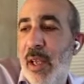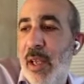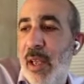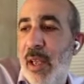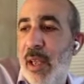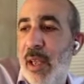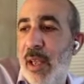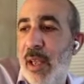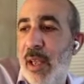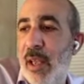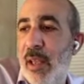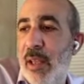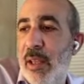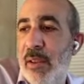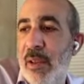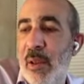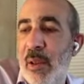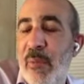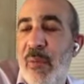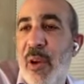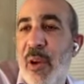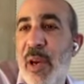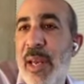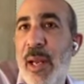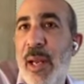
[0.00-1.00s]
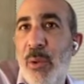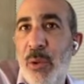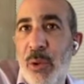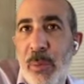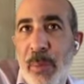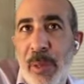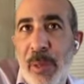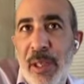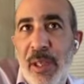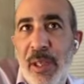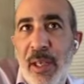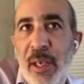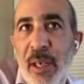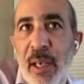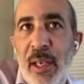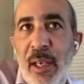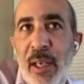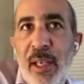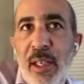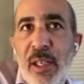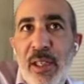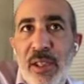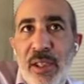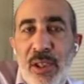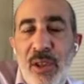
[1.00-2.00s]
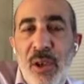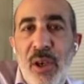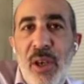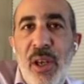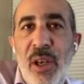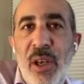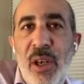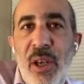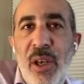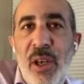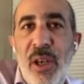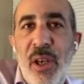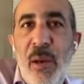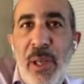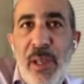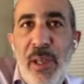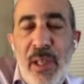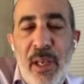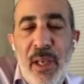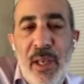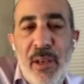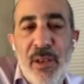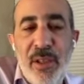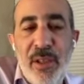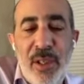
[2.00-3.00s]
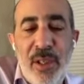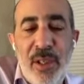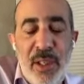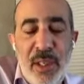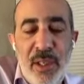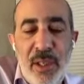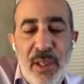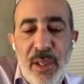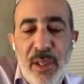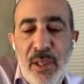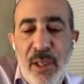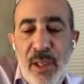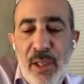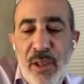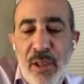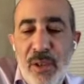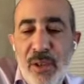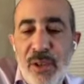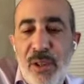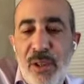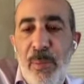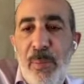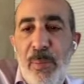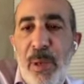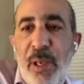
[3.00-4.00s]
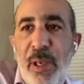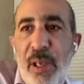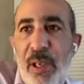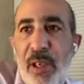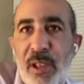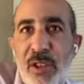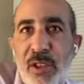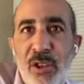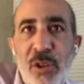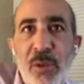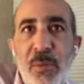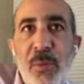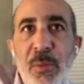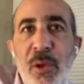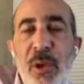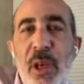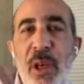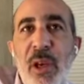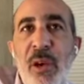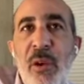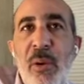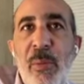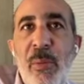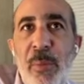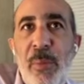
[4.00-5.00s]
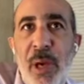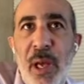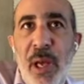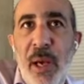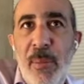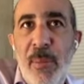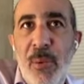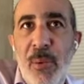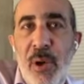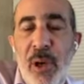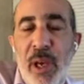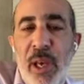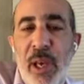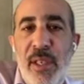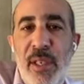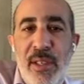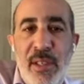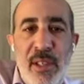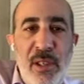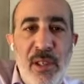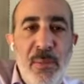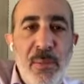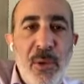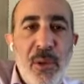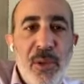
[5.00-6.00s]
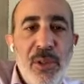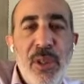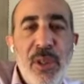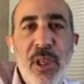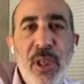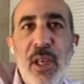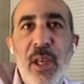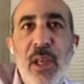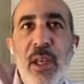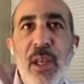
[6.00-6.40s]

eh, de manera automática, sino que realmente el que nos esté atendiendo sepa quiénes somos, qué compramos, qué hicimos,